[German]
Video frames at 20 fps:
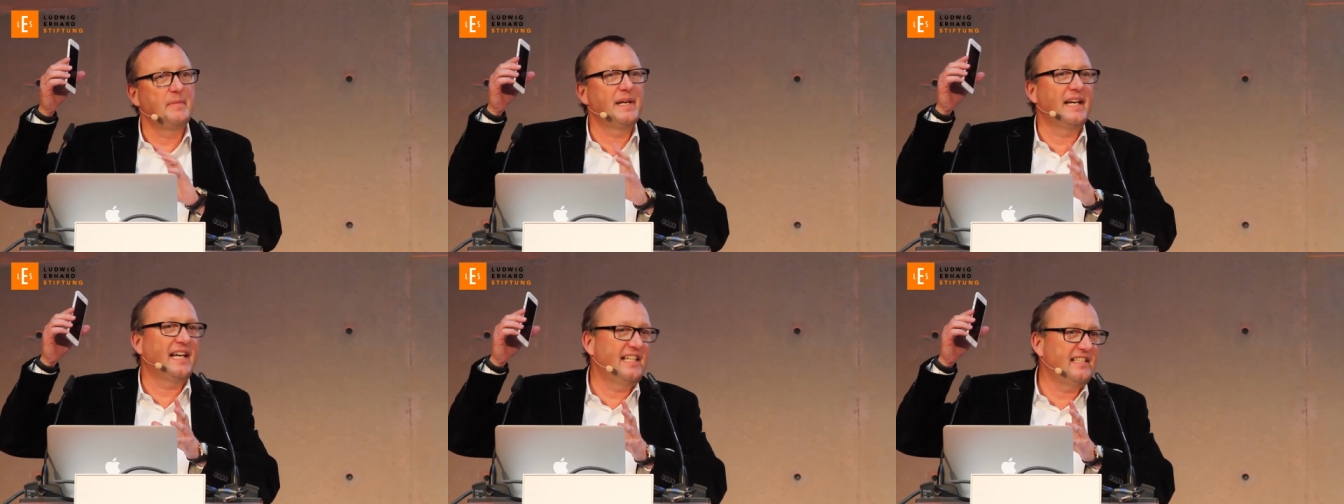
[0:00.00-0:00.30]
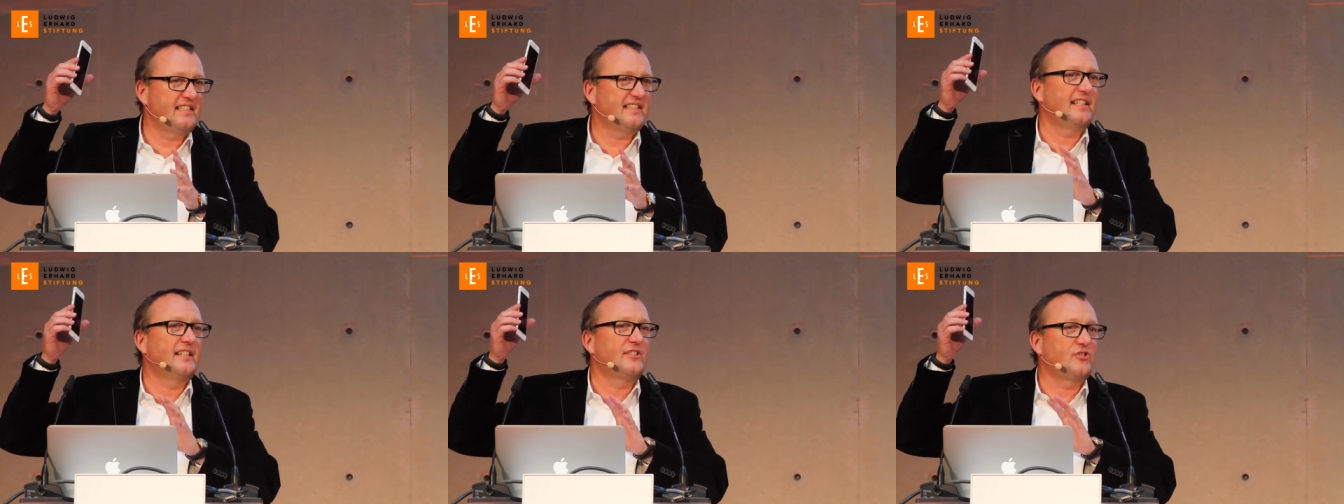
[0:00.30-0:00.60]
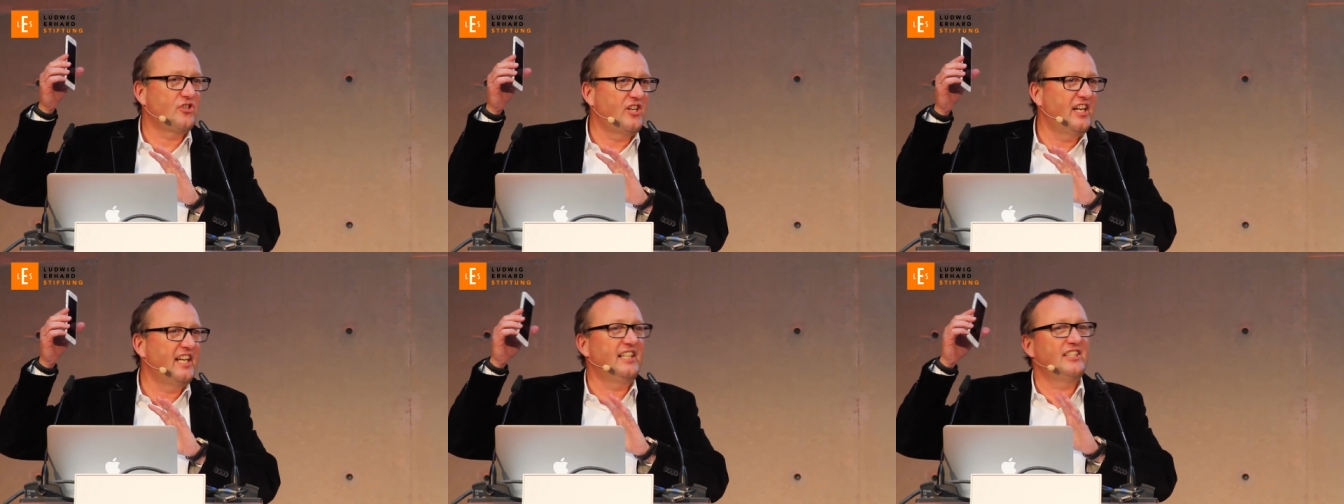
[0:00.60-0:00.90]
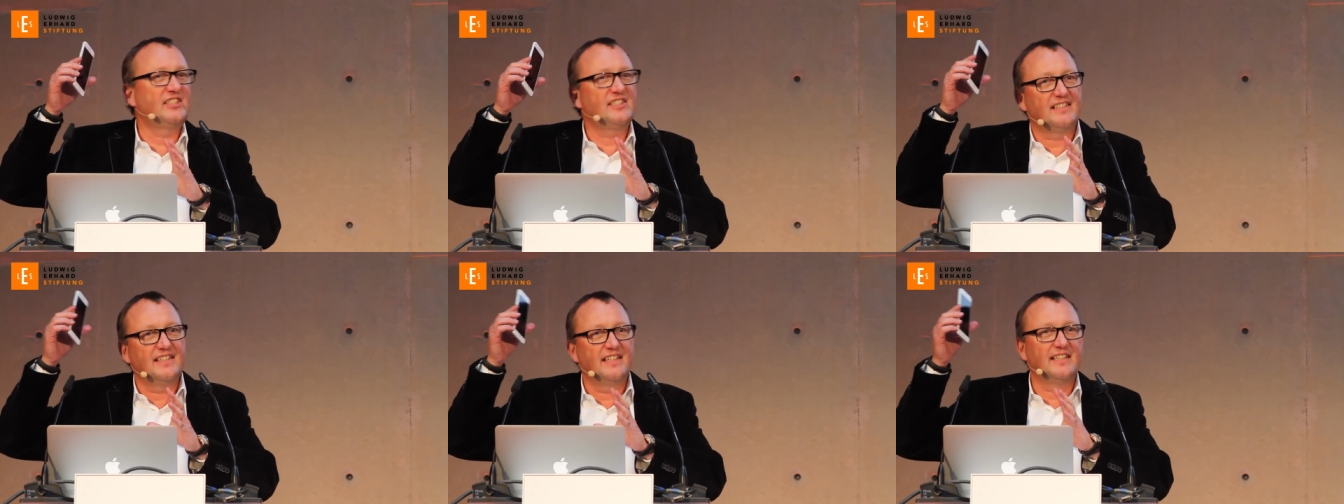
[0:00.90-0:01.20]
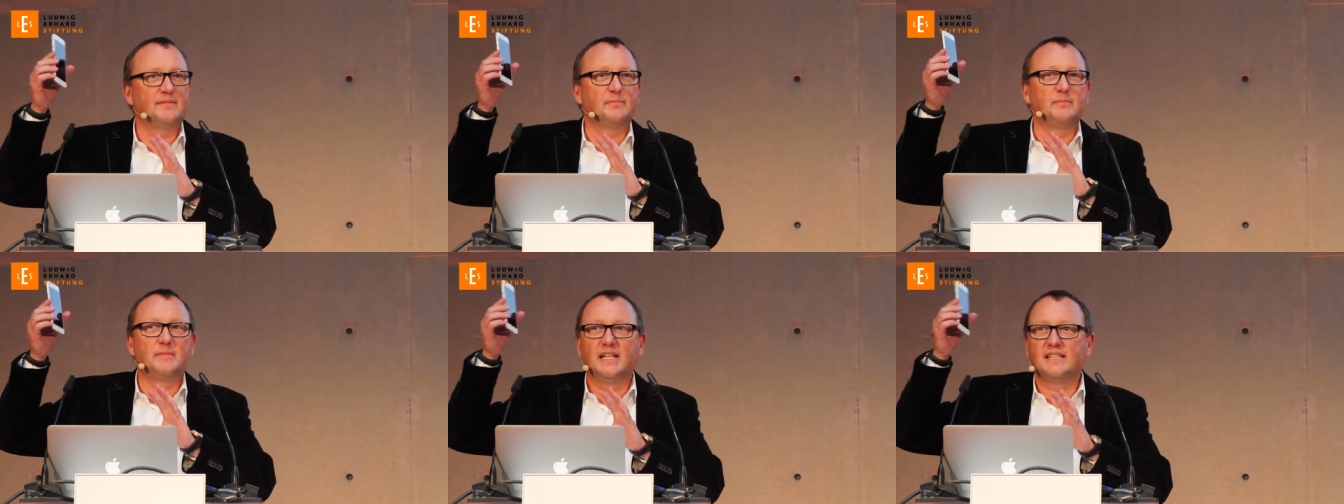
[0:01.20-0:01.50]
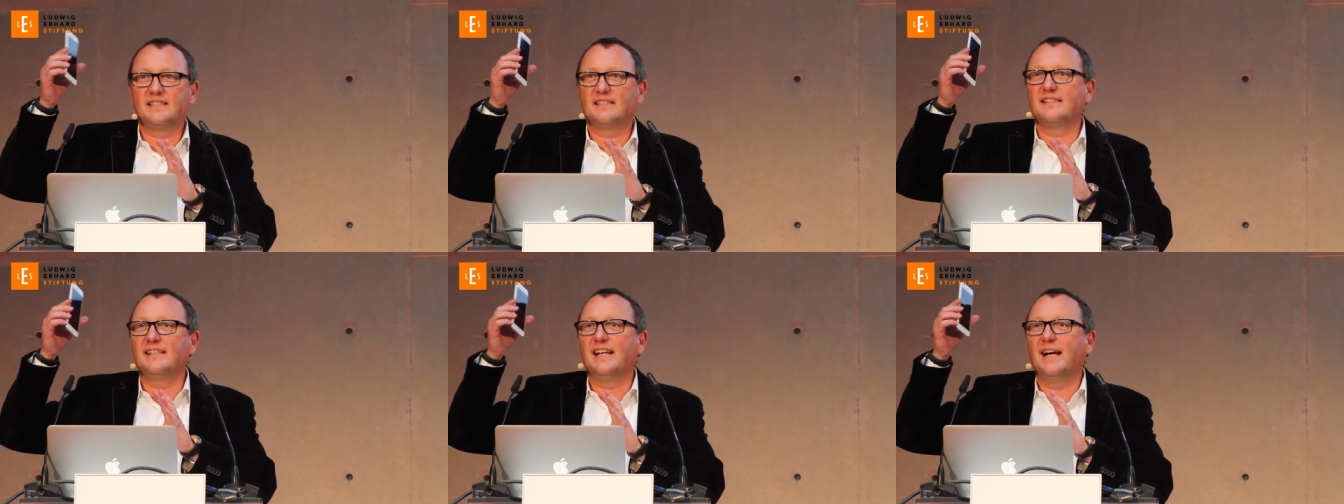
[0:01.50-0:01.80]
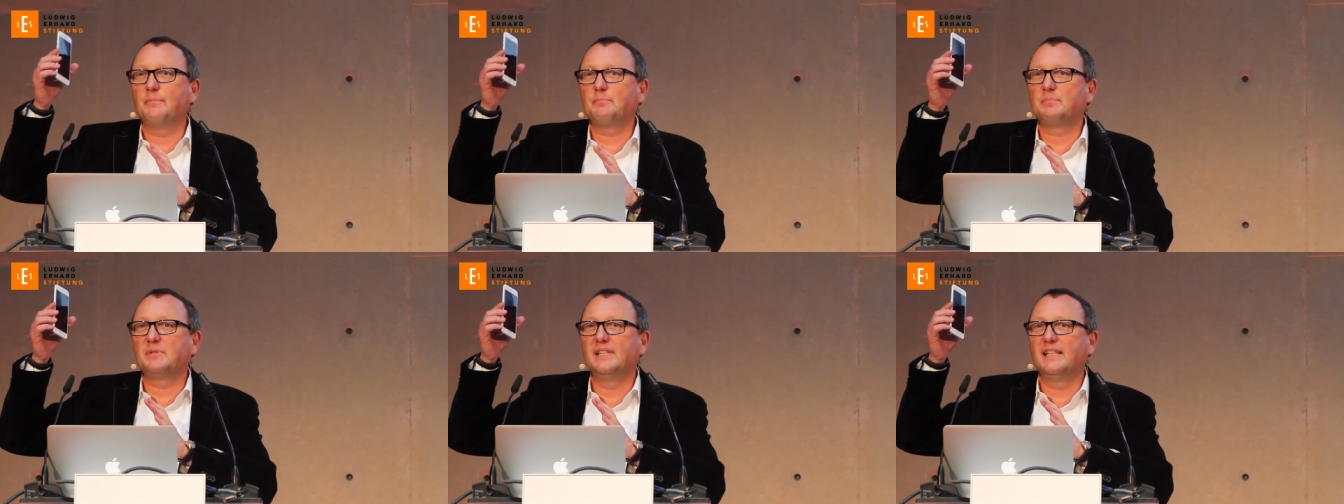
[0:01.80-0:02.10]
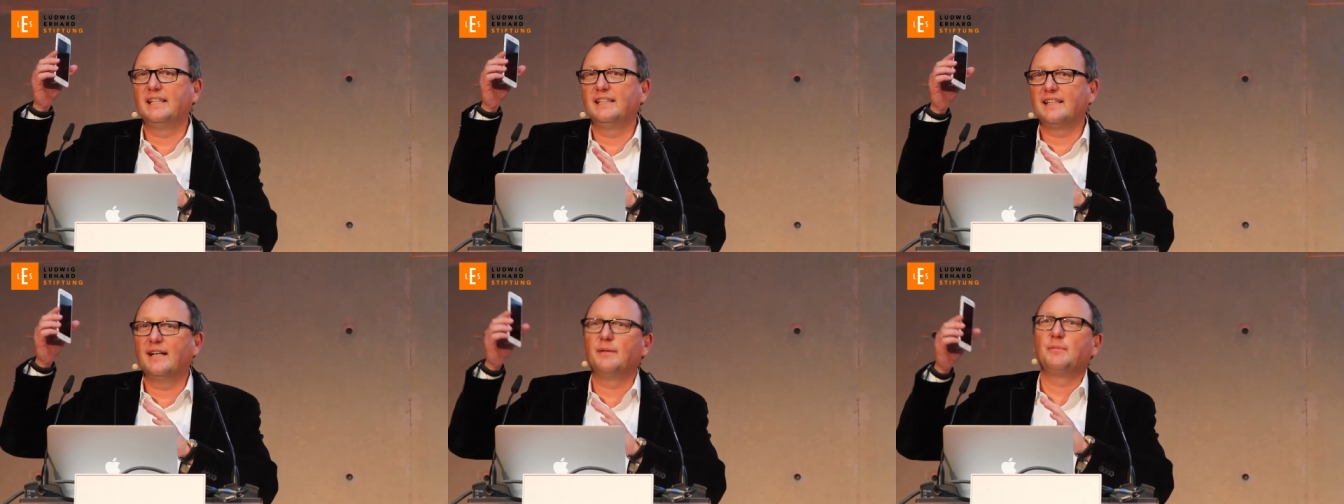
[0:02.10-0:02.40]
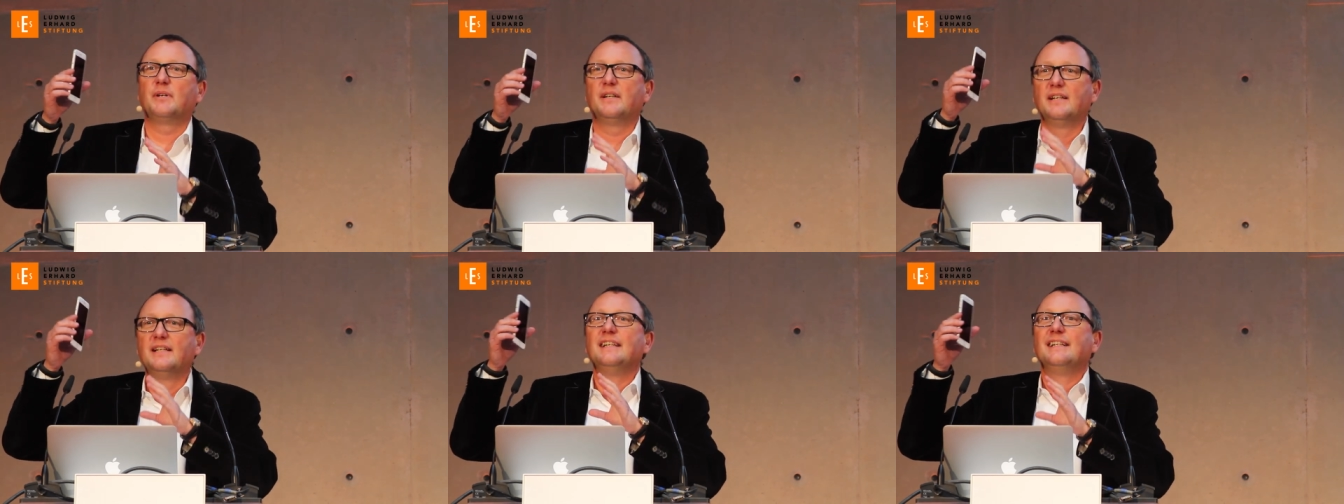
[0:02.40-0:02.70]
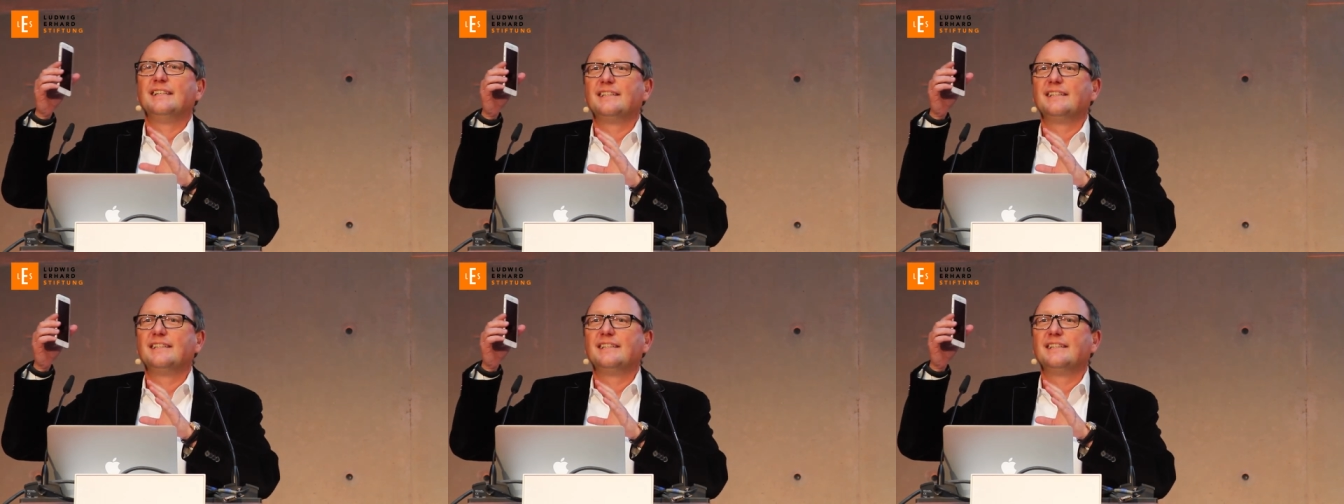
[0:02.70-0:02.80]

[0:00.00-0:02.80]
Mehr recht als schlecht seit dem letzten Update, aber